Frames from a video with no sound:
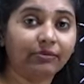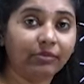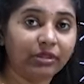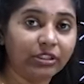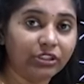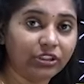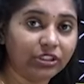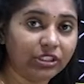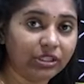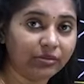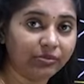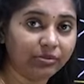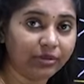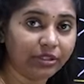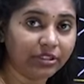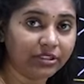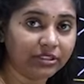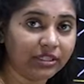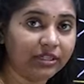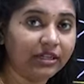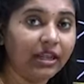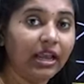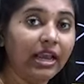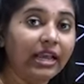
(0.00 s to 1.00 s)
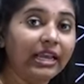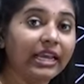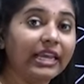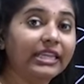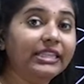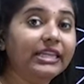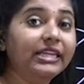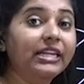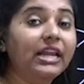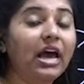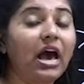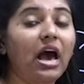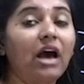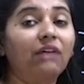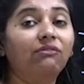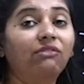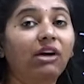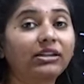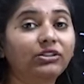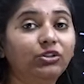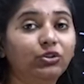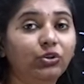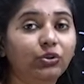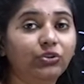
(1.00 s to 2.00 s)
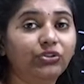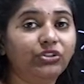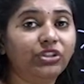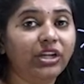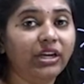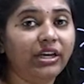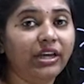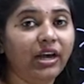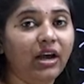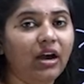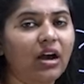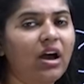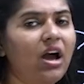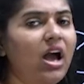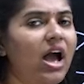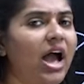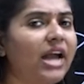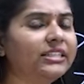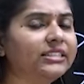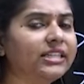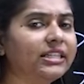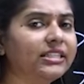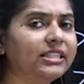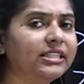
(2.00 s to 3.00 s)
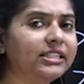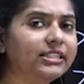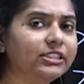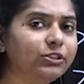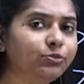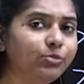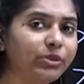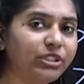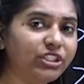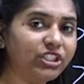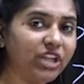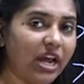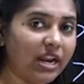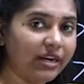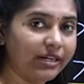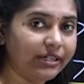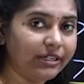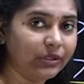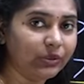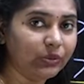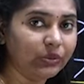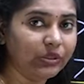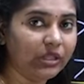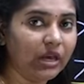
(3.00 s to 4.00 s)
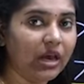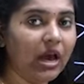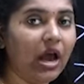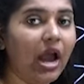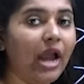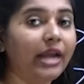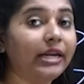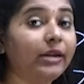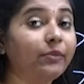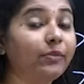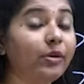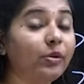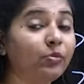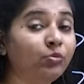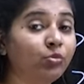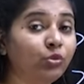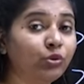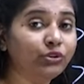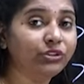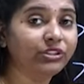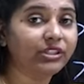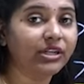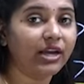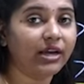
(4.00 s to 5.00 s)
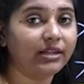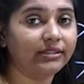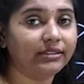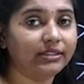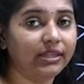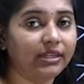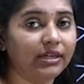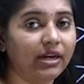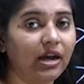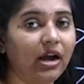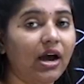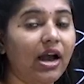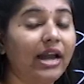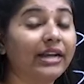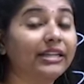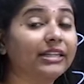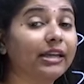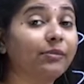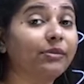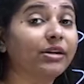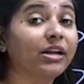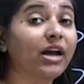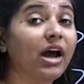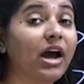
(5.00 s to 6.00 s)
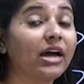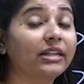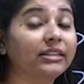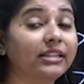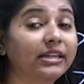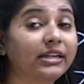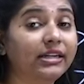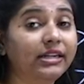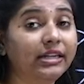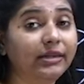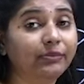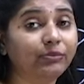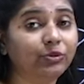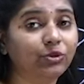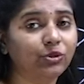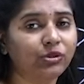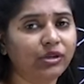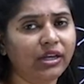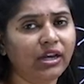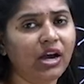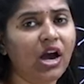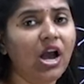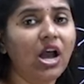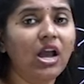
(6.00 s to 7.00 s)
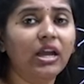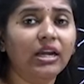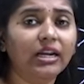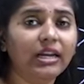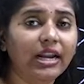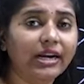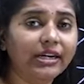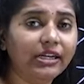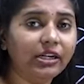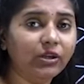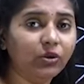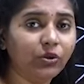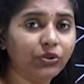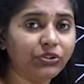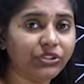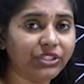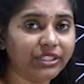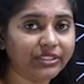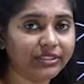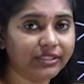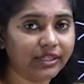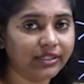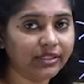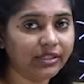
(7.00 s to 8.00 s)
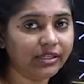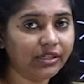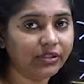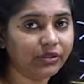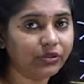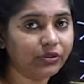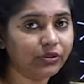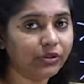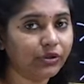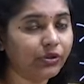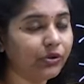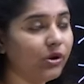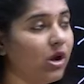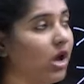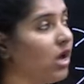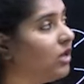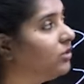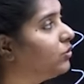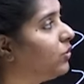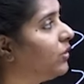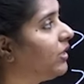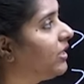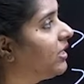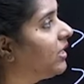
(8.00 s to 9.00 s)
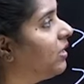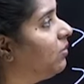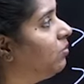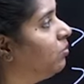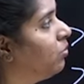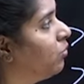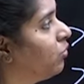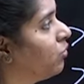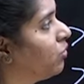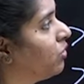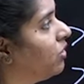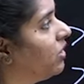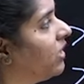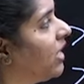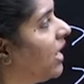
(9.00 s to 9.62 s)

సంబంధించిన పర్సన్ ఏదైనా అవార్డ్స్ వచ్చాయా ఆయనకి ఏదైనా స్పెషాలిటీ ఉందా ఆయన ఏమైనా బుక్స్ రాసారా ఆయనకి ఏమైనా అదర్ నేమ్స్ ఉన్నాయా ఇలాంటి క్వశ్చన్స్ అన్ని అడుగుతారు సో ఇక్కడ బుక్